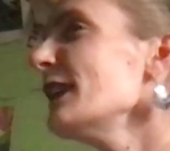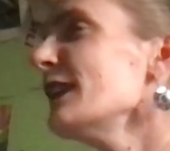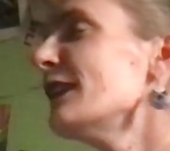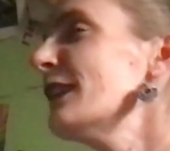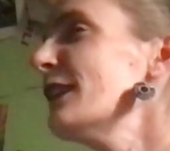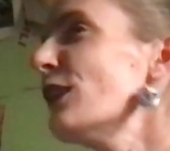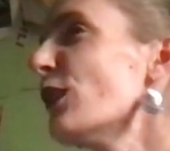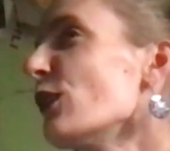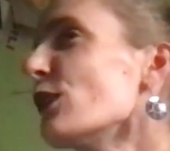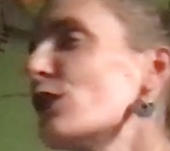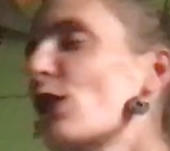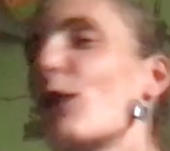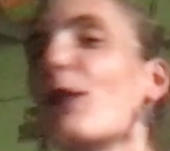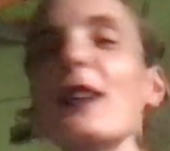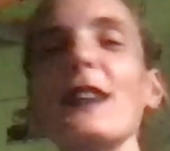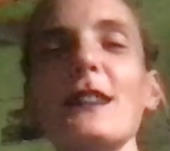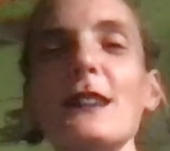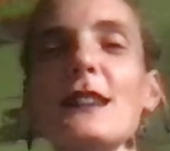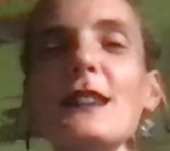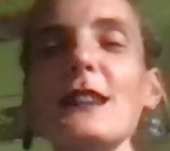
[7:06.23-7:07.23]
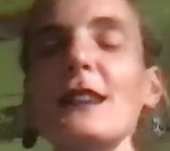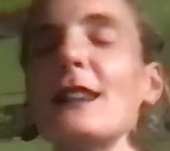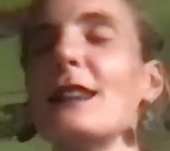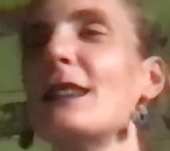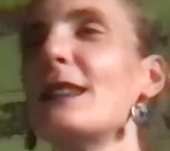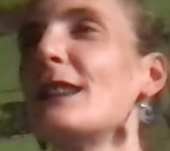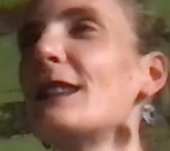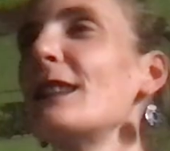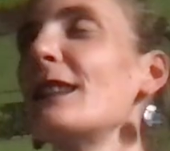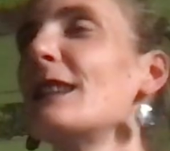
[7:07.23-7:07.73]
non, en fait, c'est
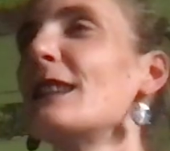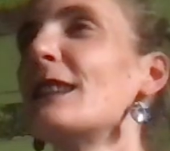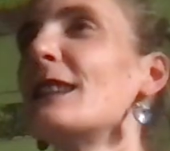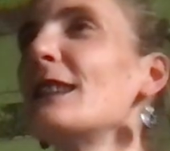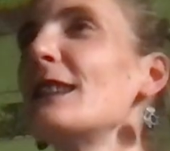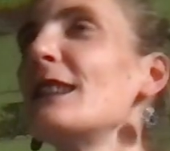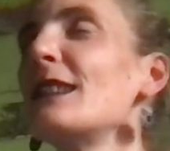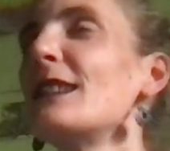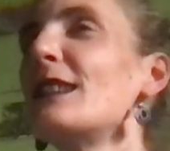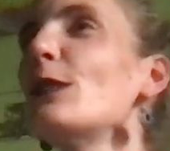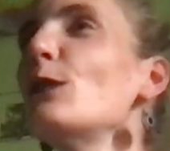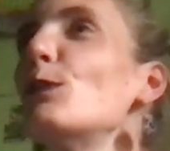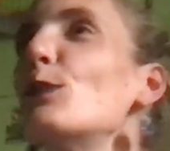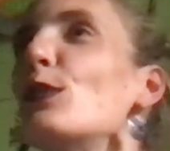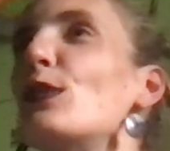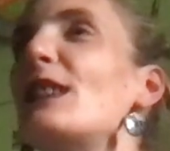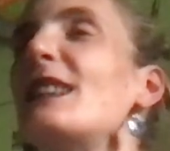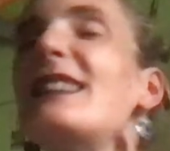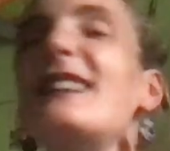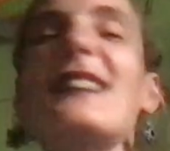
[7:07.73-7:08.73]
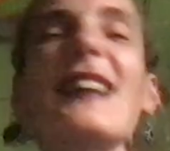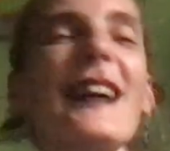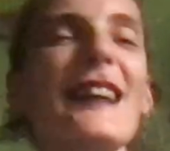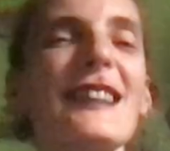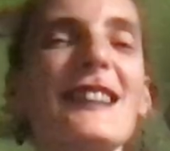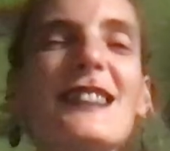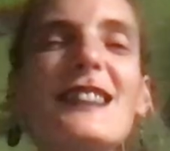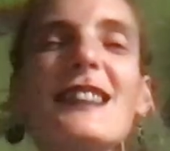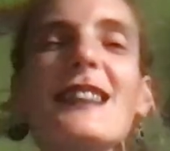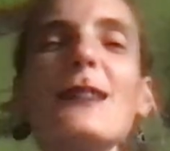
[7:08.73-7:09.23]
c'est une petite
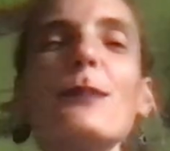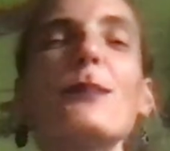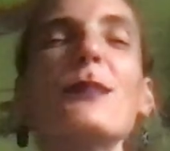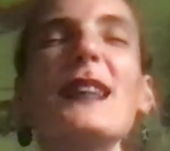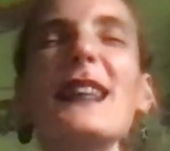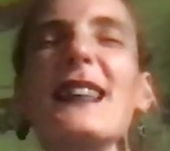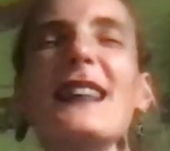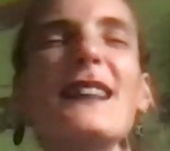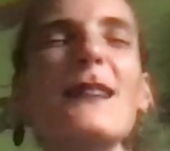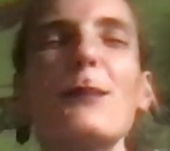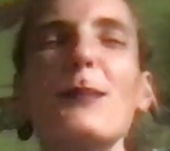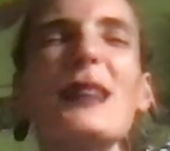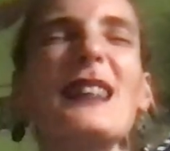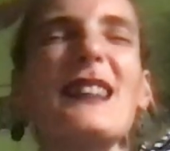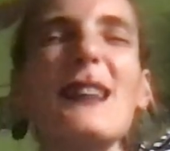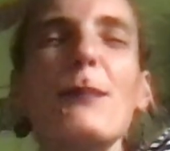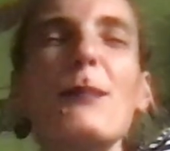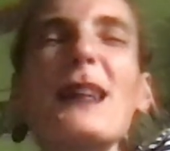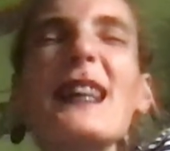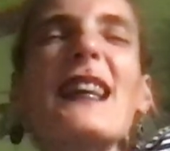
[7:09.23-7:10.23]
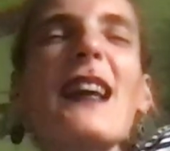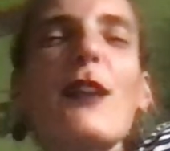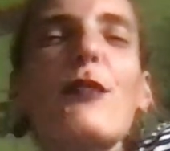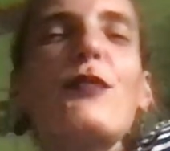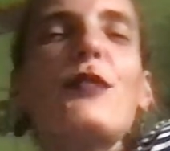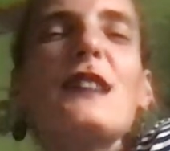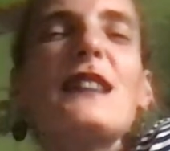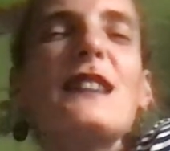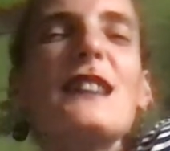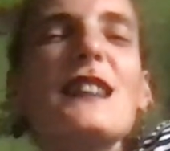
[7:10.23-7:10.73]
tactique méga
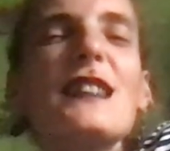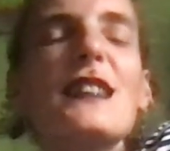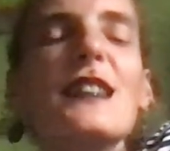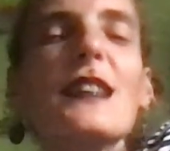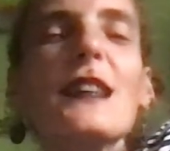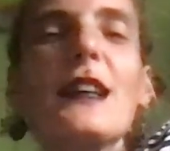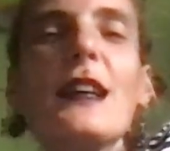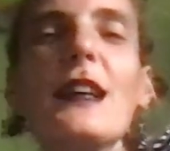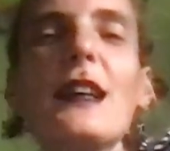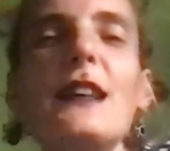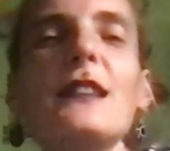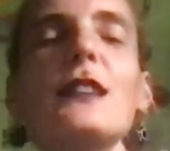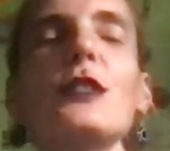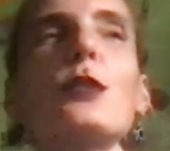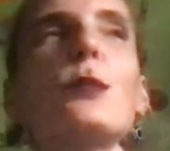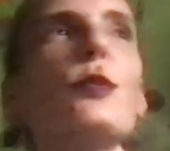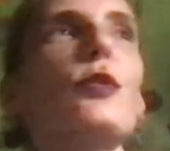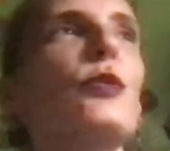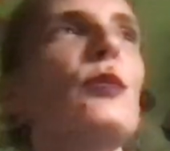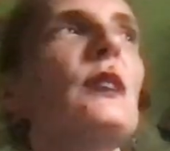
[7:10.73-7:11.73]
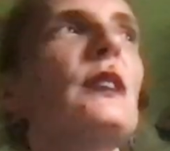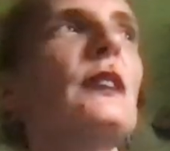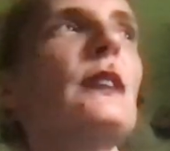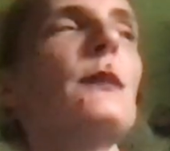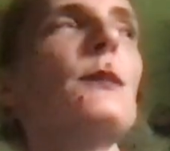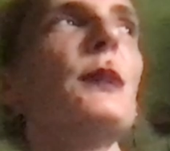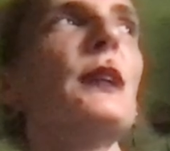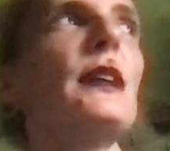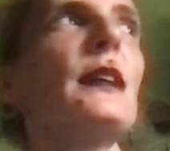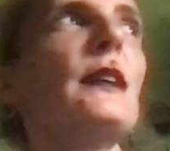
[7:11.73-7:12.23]
physique. C'est je me suis dit
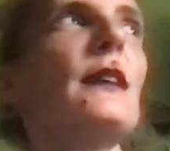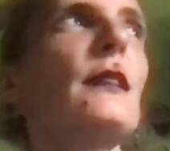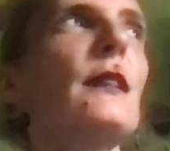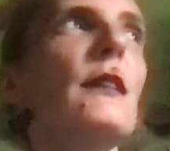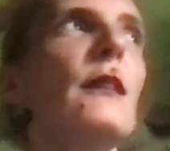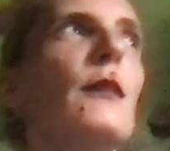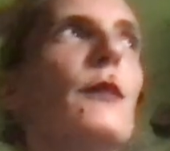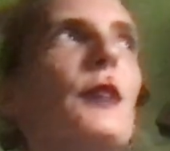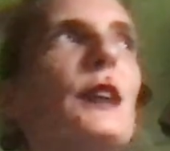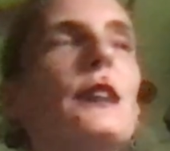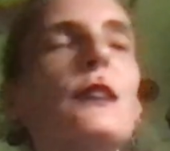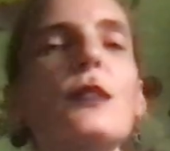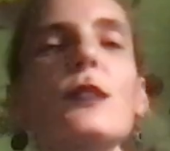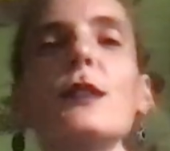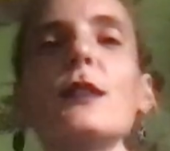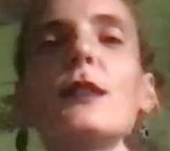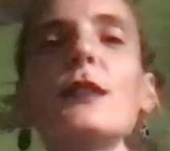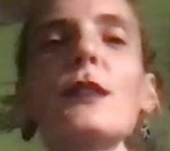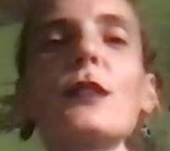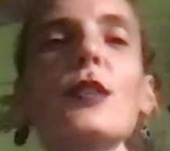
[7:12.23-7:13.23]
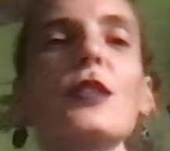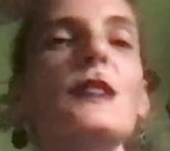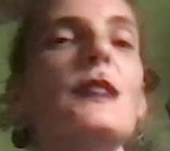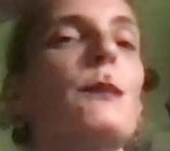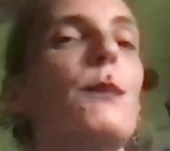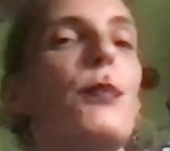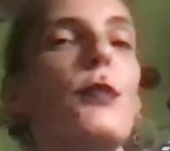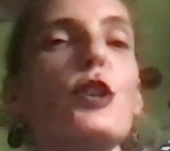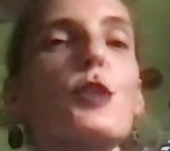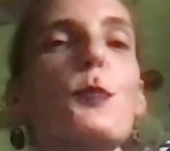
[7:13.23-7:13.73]
mais en fait euh, quand il
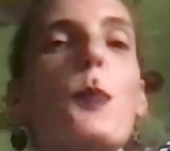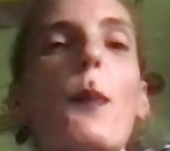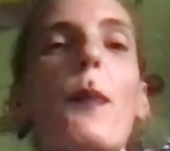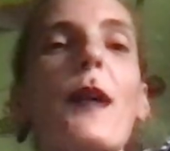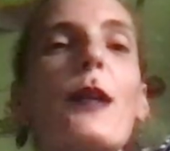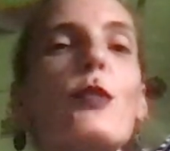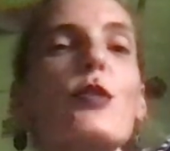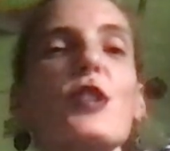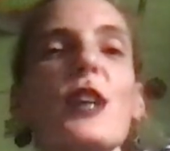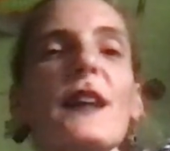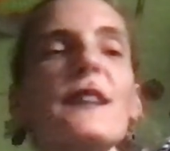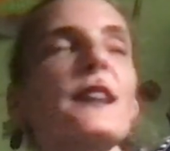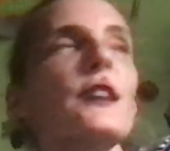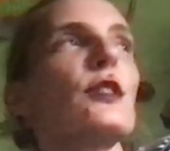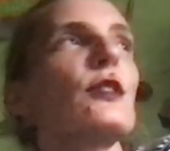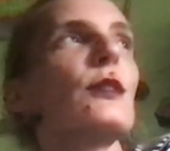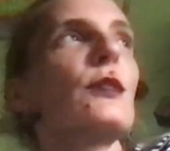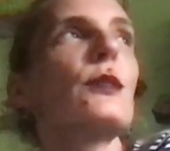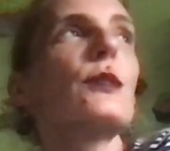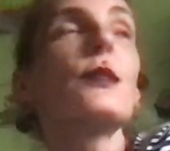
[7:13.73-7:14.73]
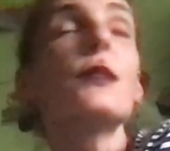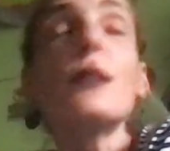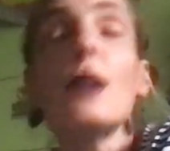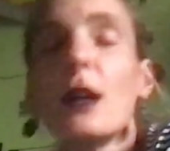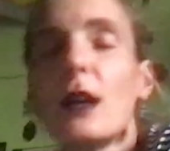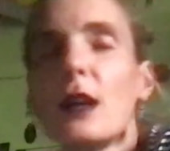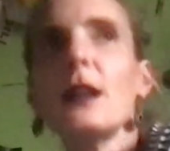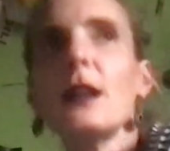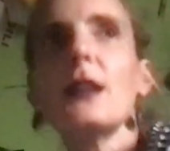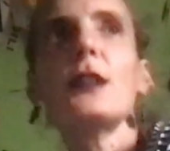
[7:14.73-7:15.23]
pleut je peux pas aller au jardin, euh,
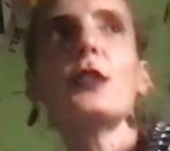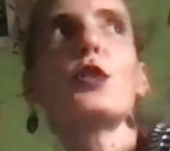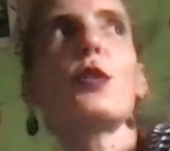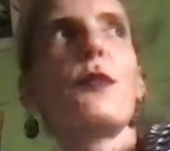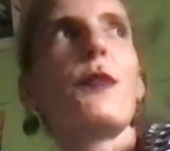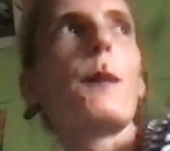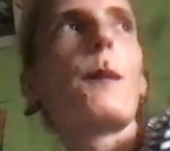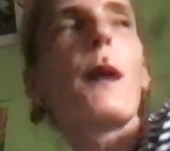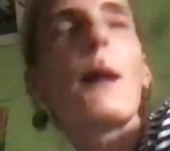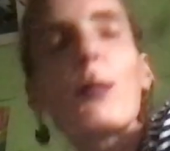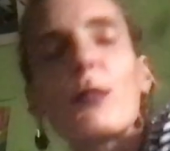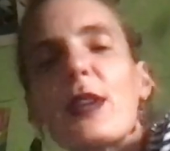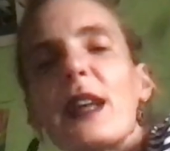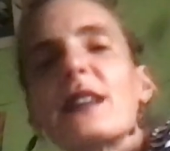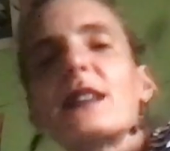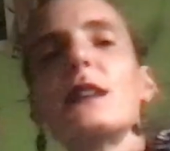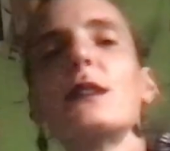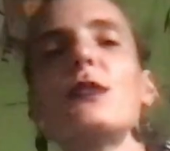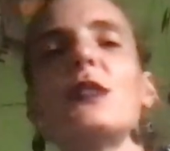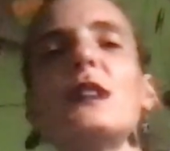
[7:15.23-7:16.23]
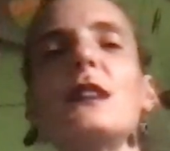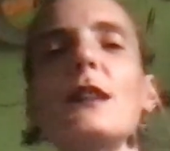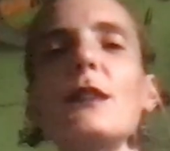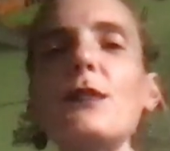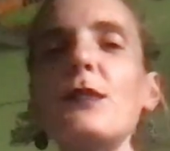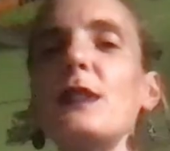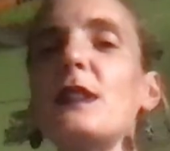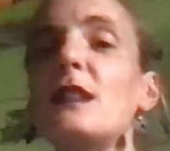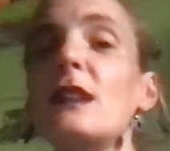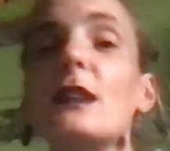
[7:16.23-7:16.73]
je fais pas mon activité
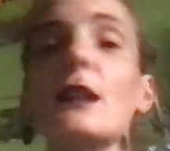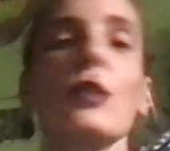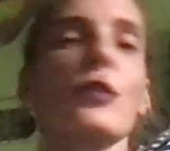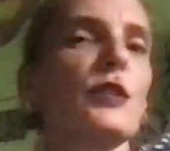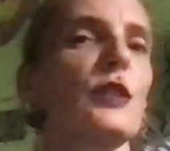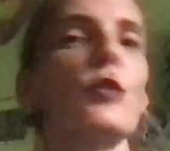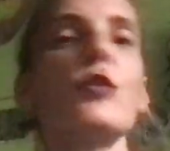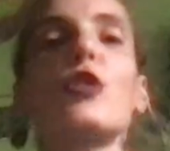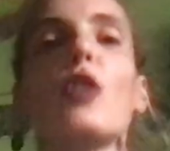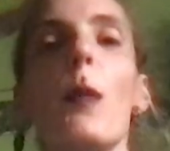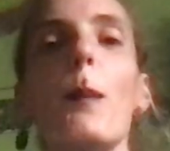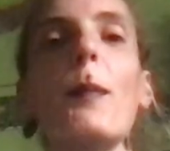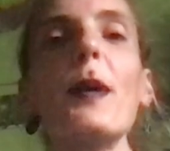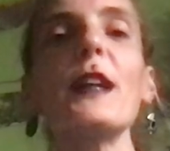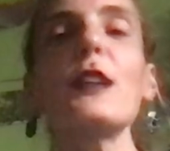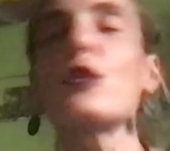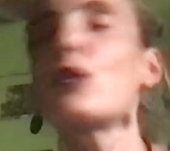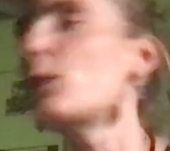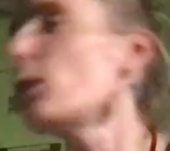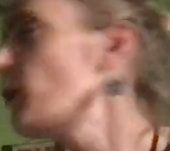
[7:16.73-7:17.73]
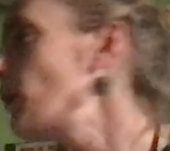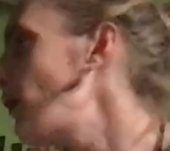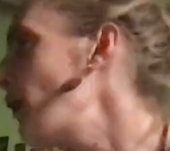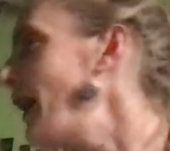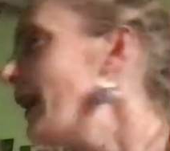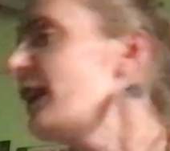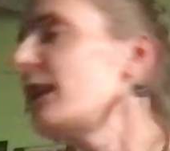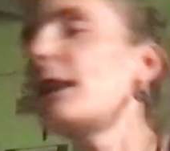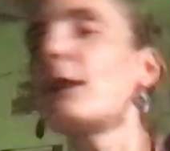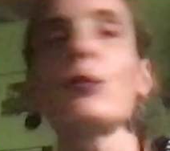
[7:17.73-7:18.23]
physique. Quand il y a une tempête je peux pas
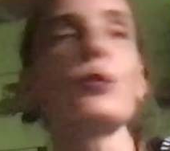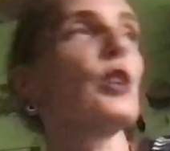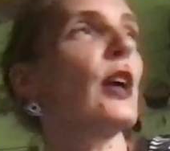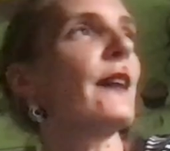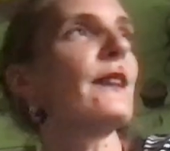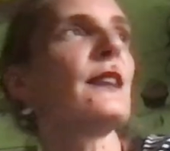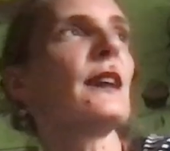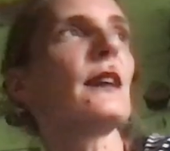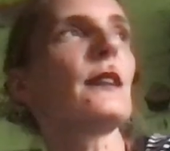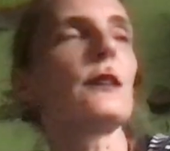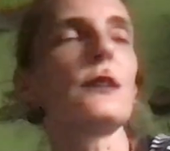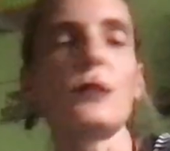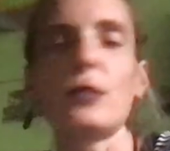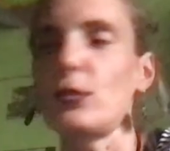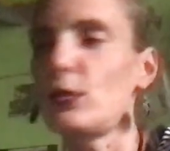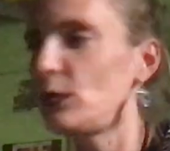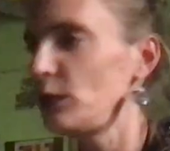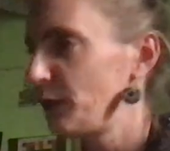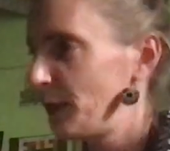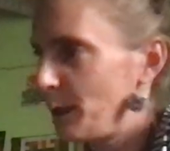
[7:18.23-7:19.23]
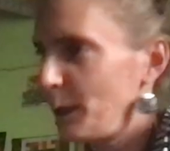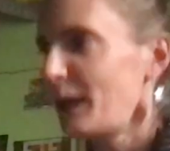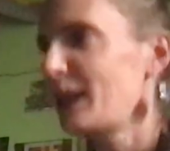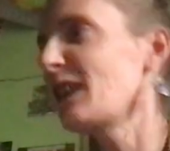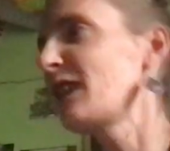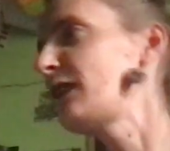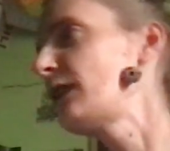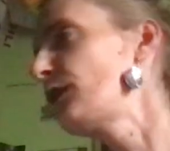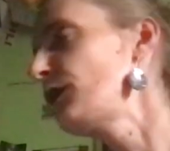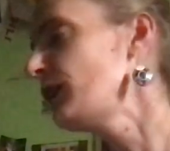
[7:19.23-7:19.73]
aller au jardin, je, fais pas
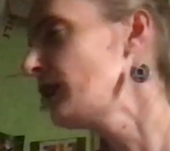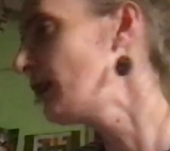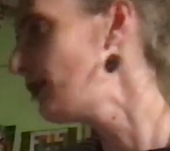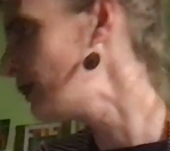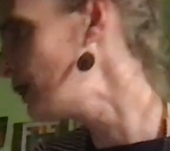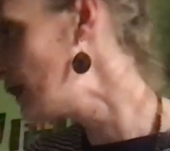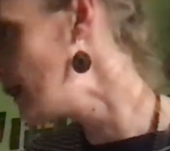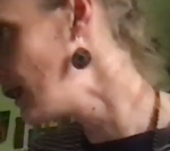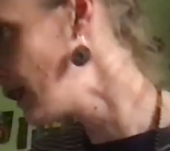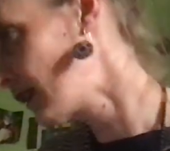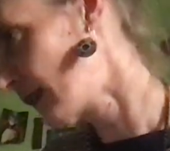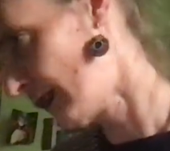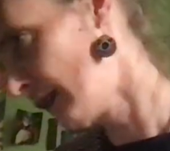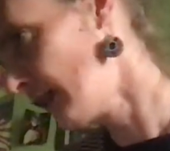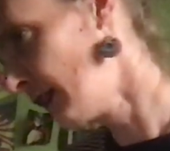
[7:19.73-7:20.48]
d'activité physique.